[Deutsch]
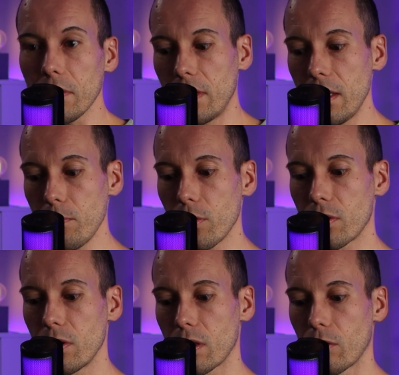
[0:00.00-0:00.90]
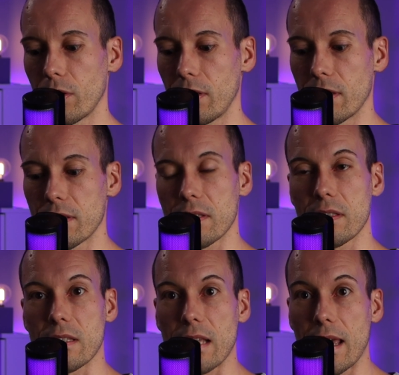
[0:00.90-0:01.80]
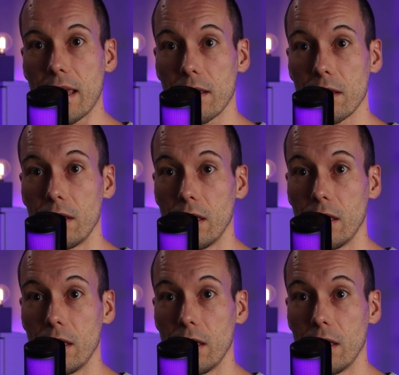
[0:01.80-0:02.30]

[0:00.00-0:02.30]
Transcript: den möchte ich euch jetzt zeigen,